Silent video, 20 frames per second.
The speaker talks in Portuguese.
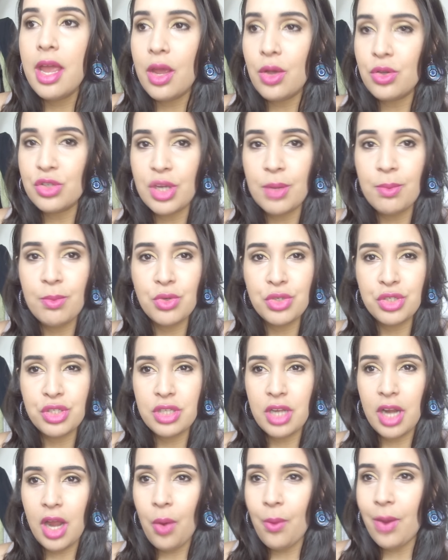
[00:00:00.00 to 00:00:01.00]
Eu já
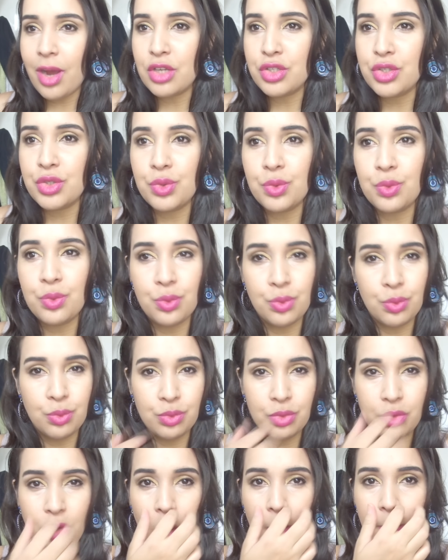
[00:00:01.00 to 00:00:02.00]
mostrei, eu acho,
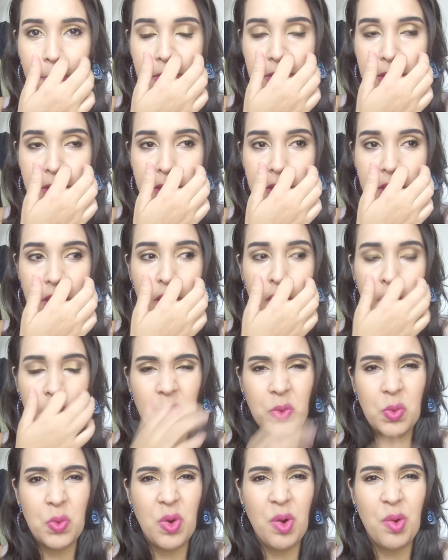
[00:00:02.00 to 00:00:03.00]
um top
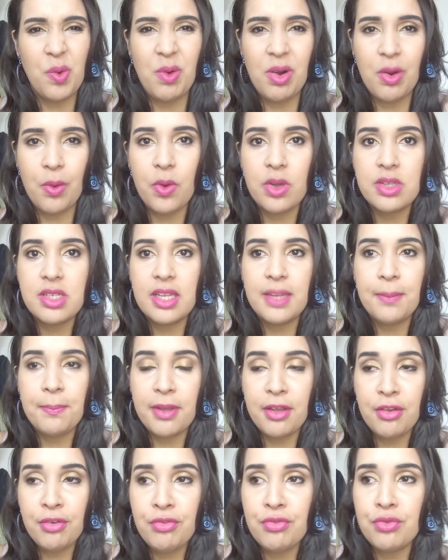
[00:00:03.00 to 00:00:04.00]
5, alguma coisa de
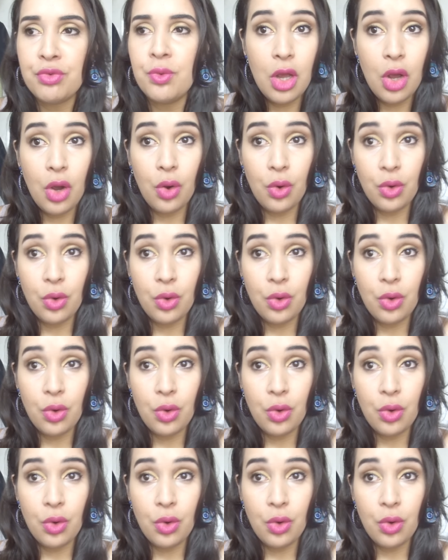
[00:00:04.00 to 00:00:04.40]
perfume.